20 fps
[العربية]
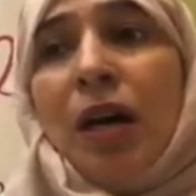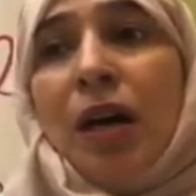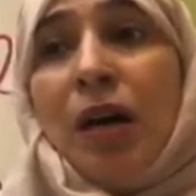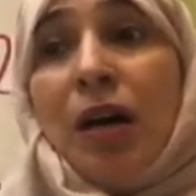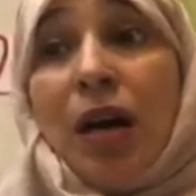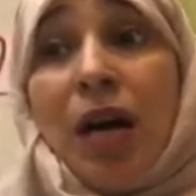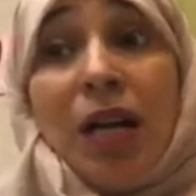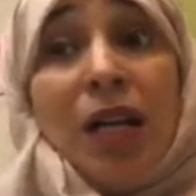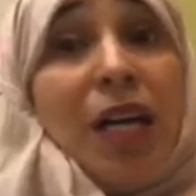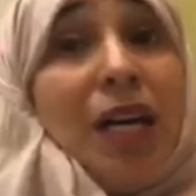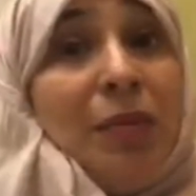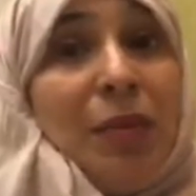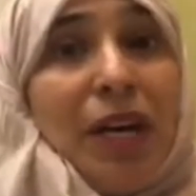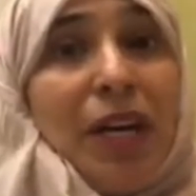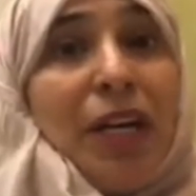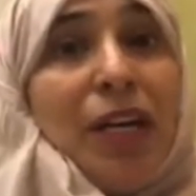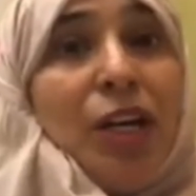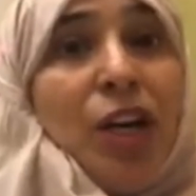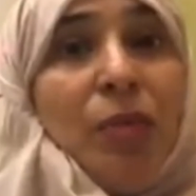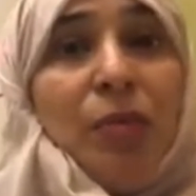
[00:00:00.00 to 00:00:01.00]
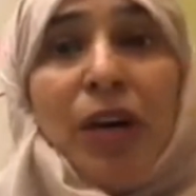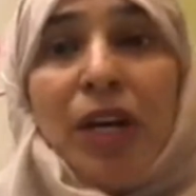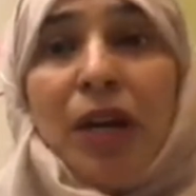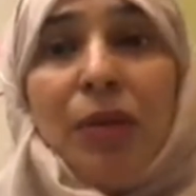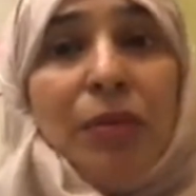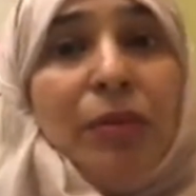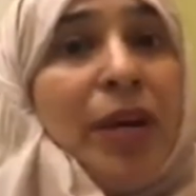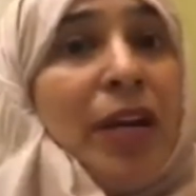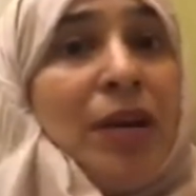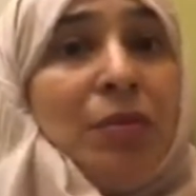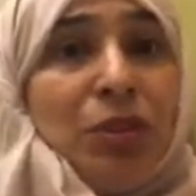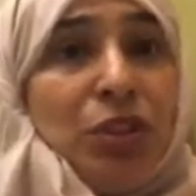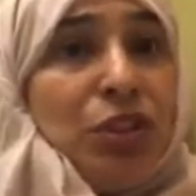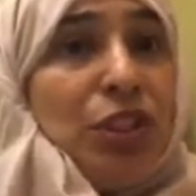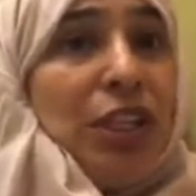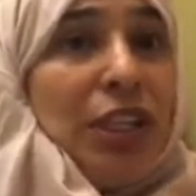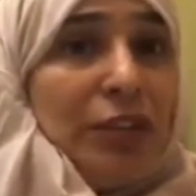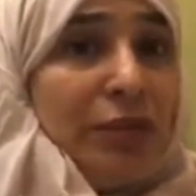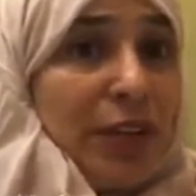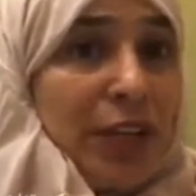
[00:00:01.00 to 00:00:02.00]
آه الله يبارك لهم انا مره
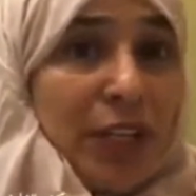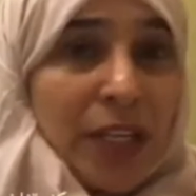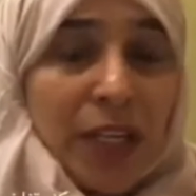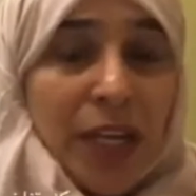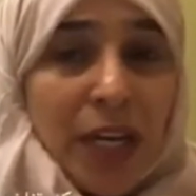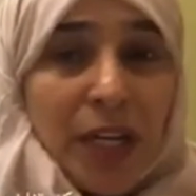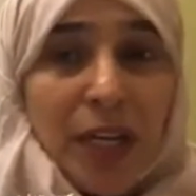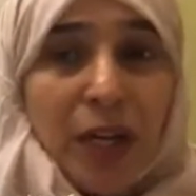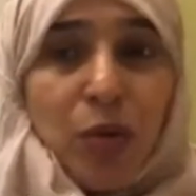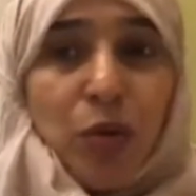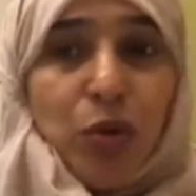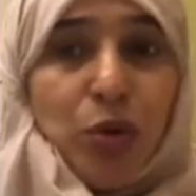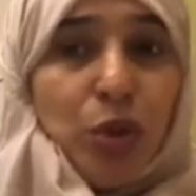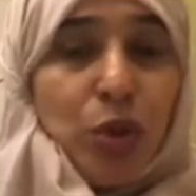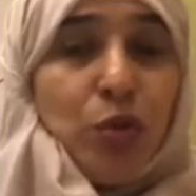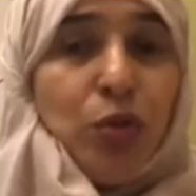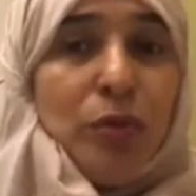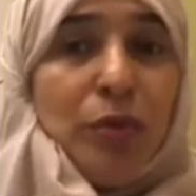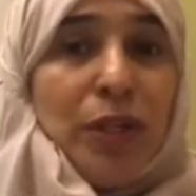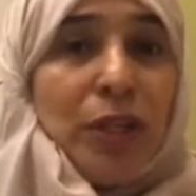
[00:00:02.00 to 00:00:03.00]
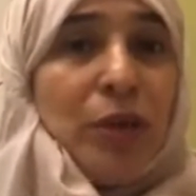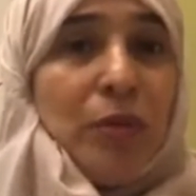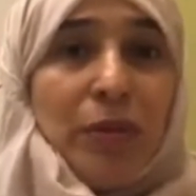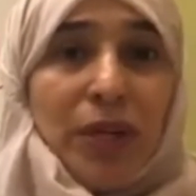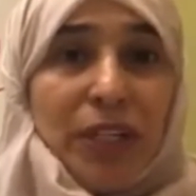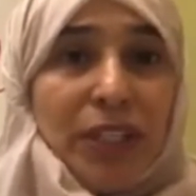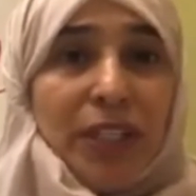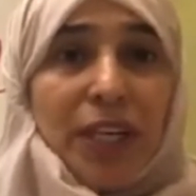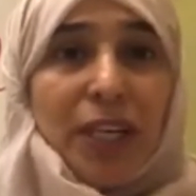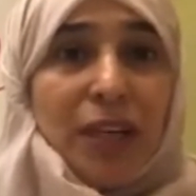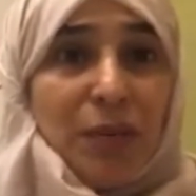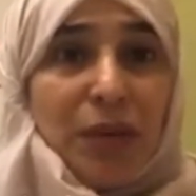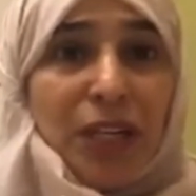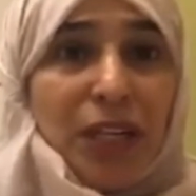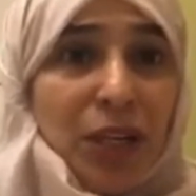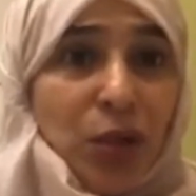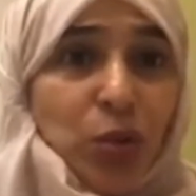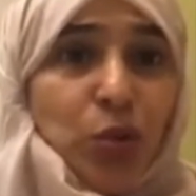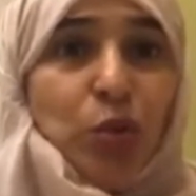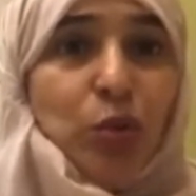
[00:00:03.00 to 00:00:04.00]
متشرفه اني انا اكون عضو منهم مع اني انا
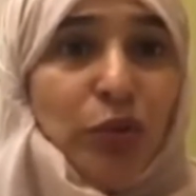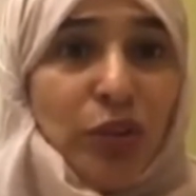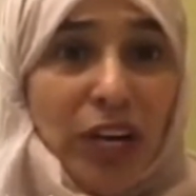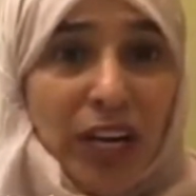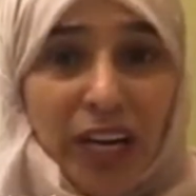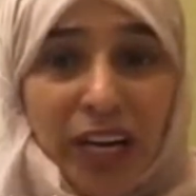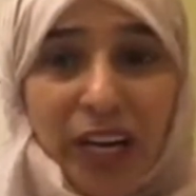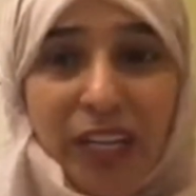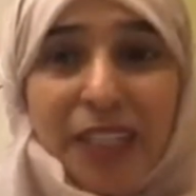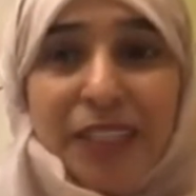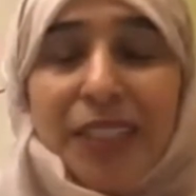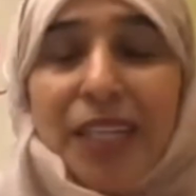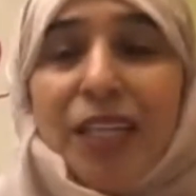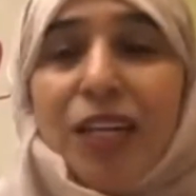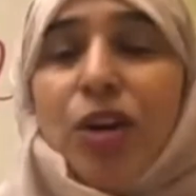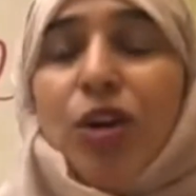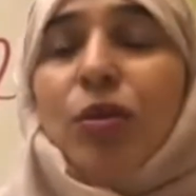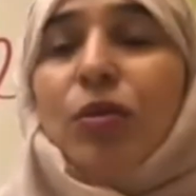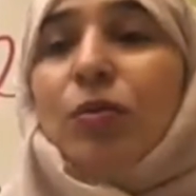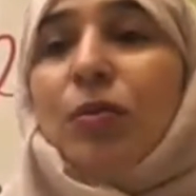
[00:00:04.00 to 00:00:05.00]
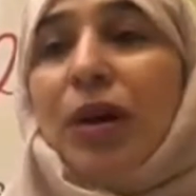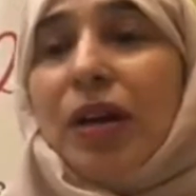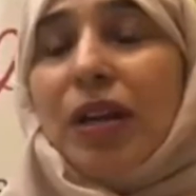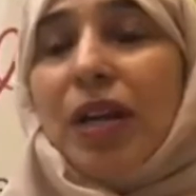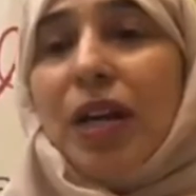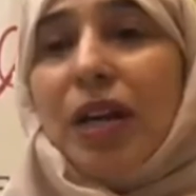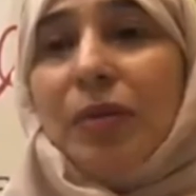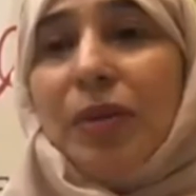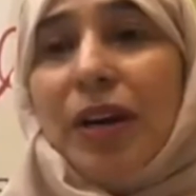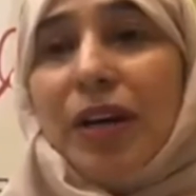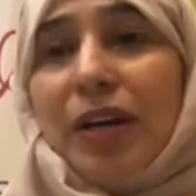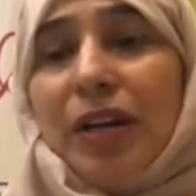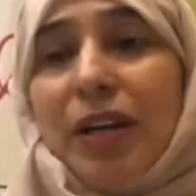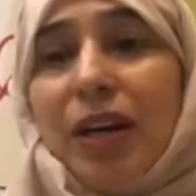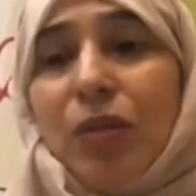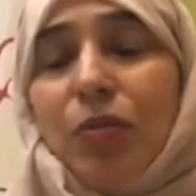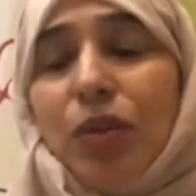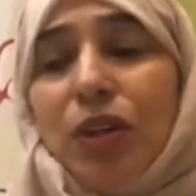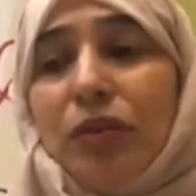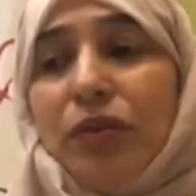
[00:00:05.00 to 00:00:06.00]
ماني عضو فعال زيهم الله يبارك
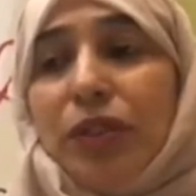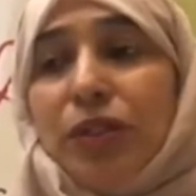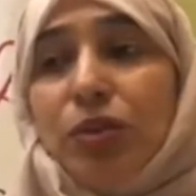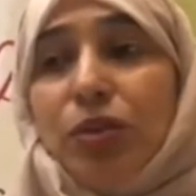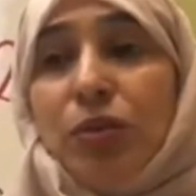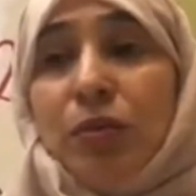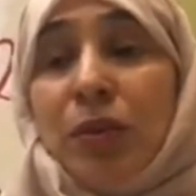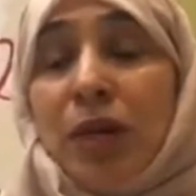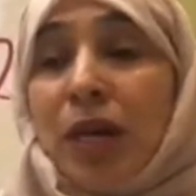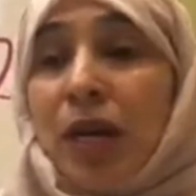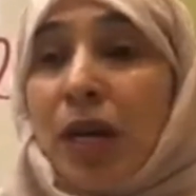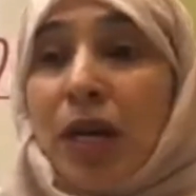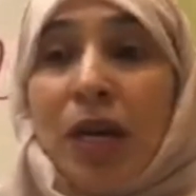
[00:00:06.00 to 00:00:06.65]
لهم ويحفظهم